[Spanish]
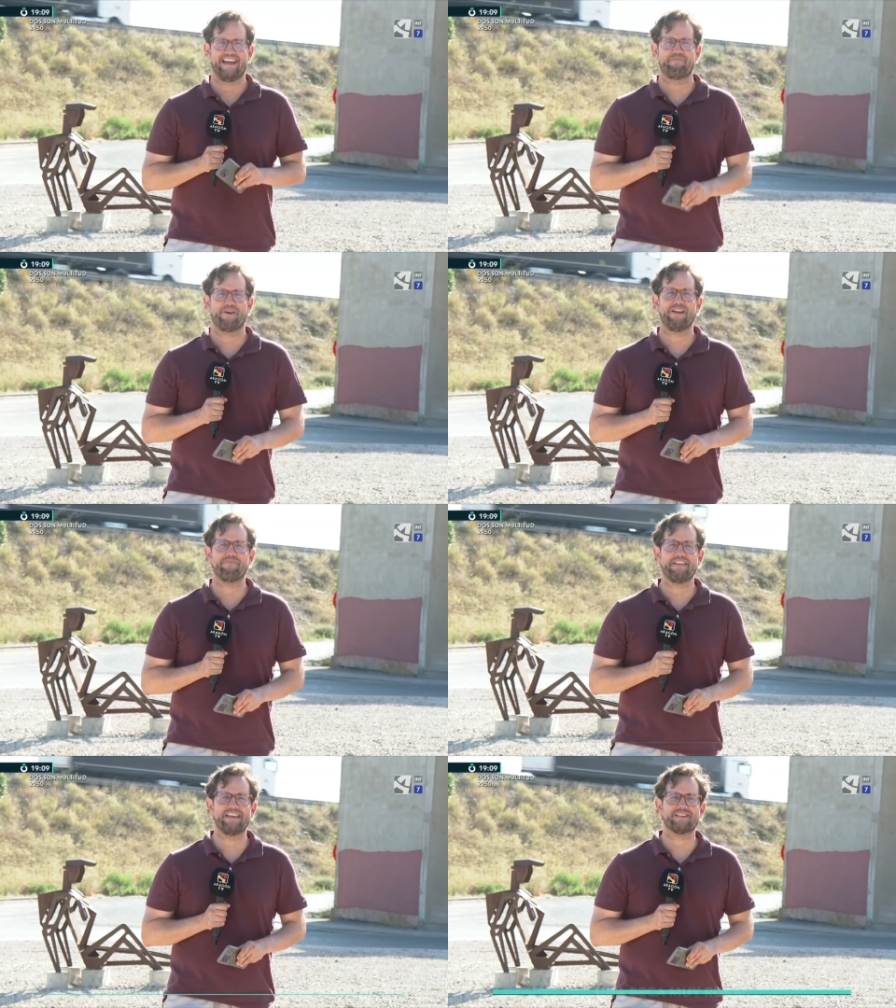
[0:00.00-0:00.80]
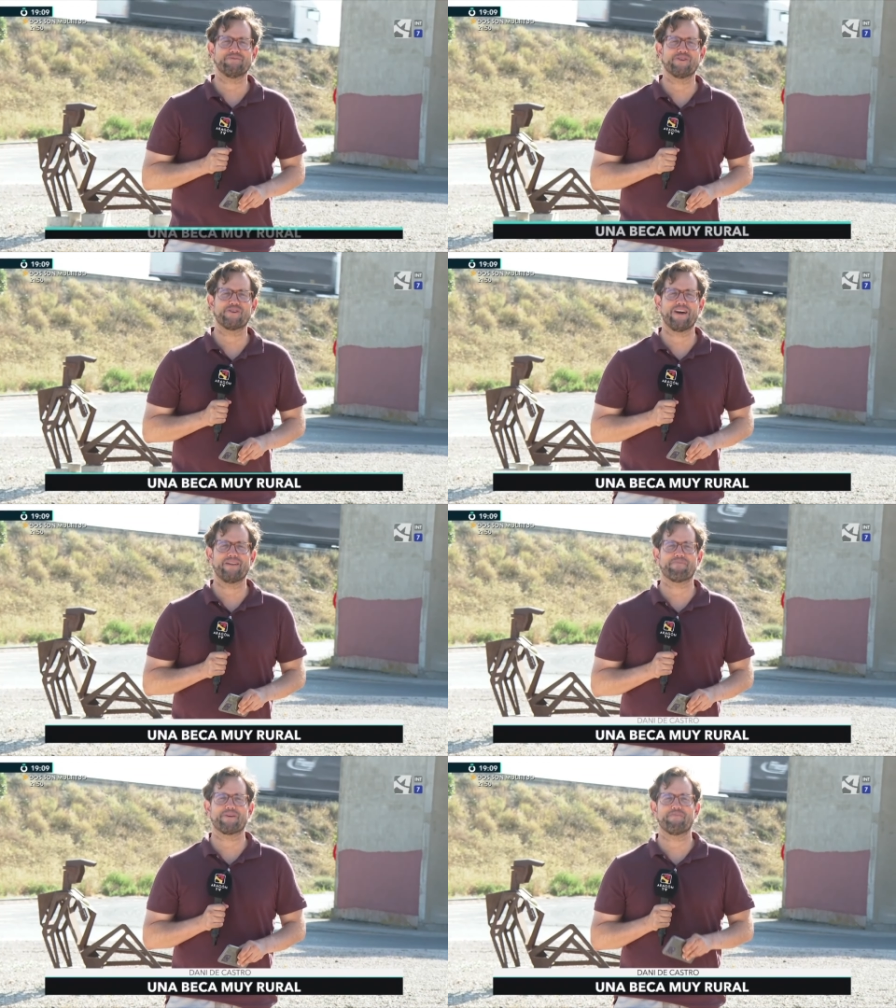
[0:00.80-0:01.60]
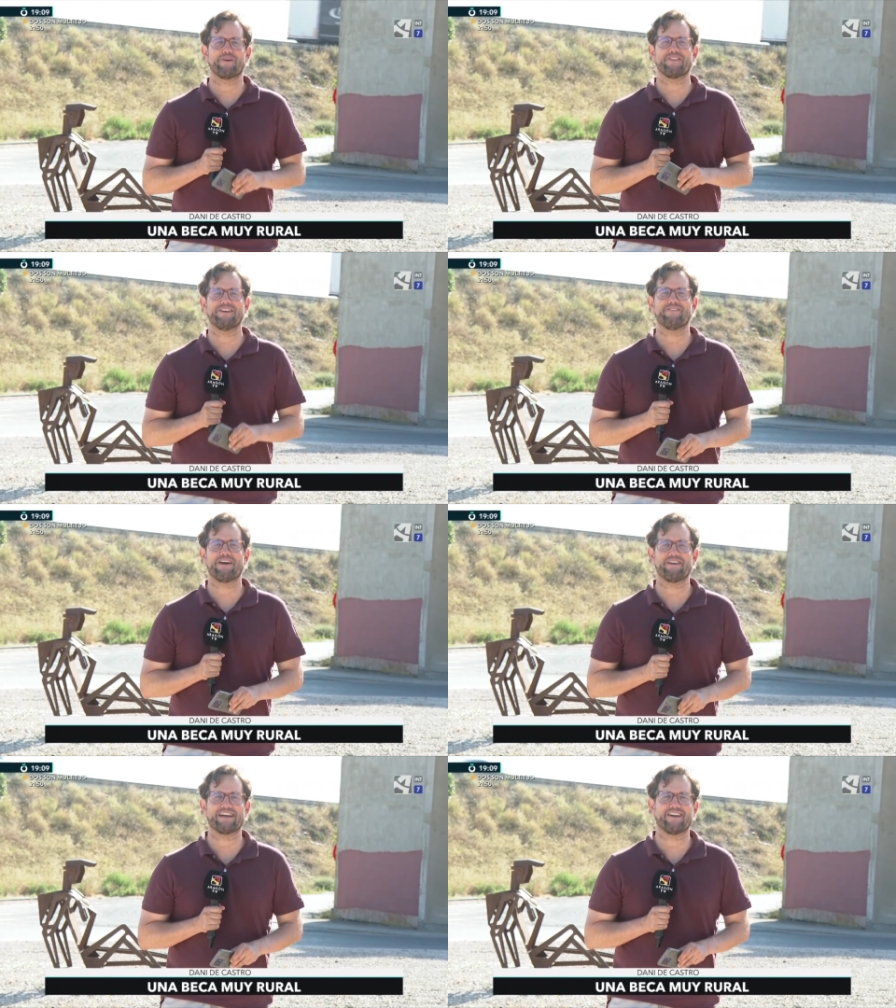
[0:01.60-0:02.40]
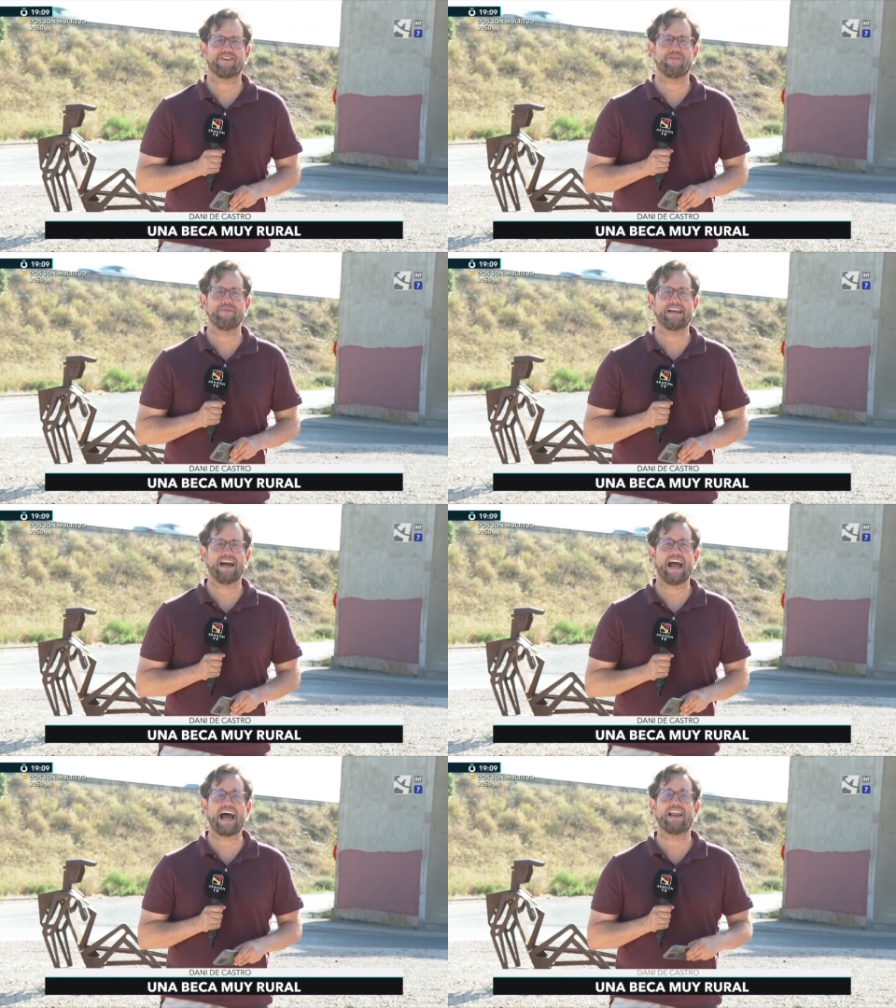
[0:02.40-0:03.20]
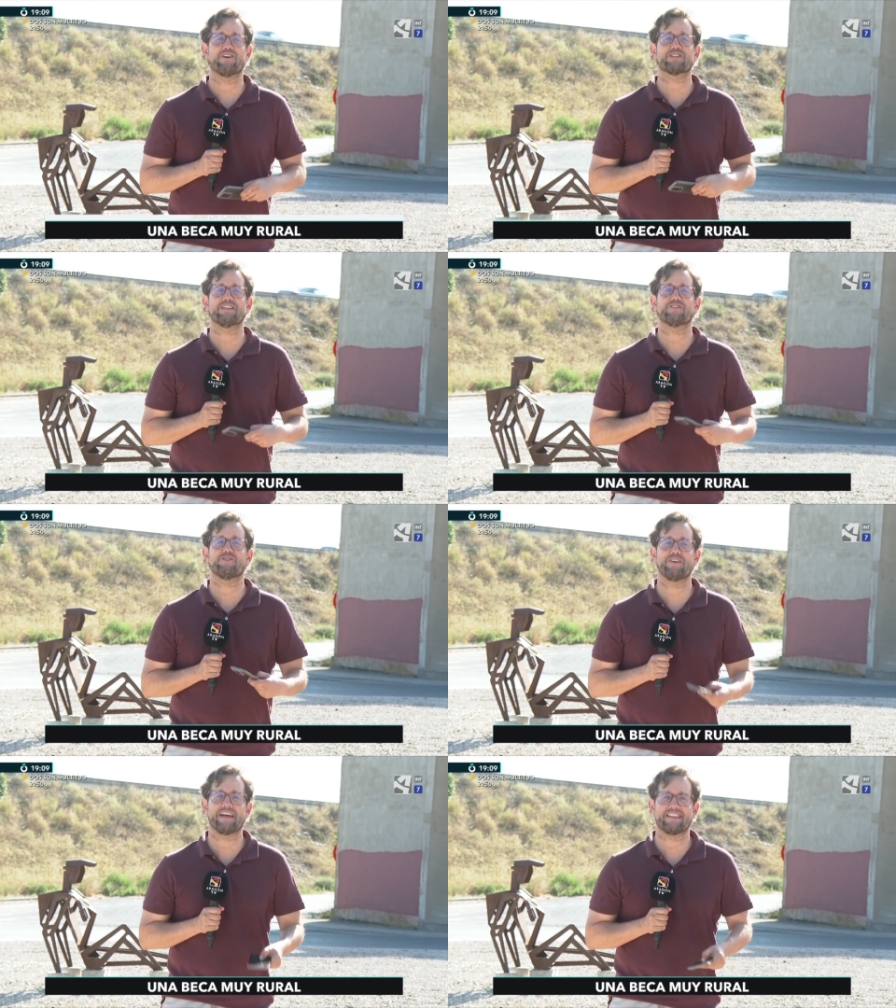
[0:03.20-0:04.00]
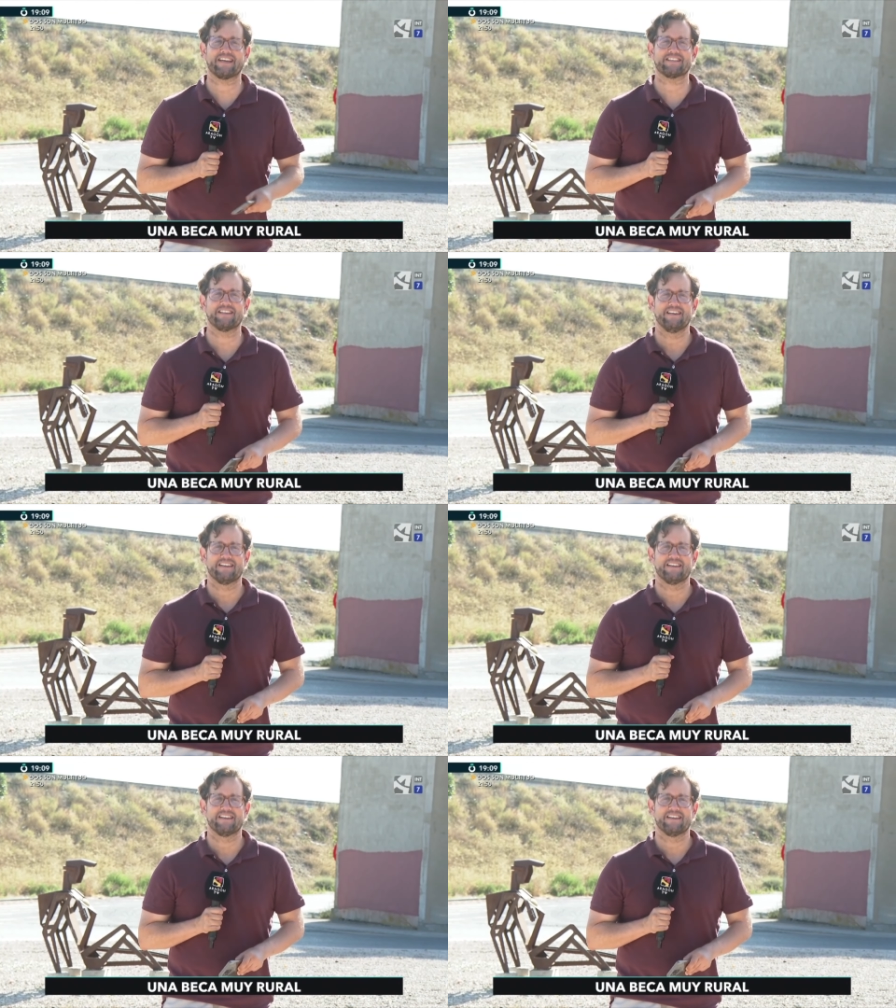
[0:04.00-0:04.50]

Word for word: El programa de Erasmus Rural proporciona una beca económica a los estudiantes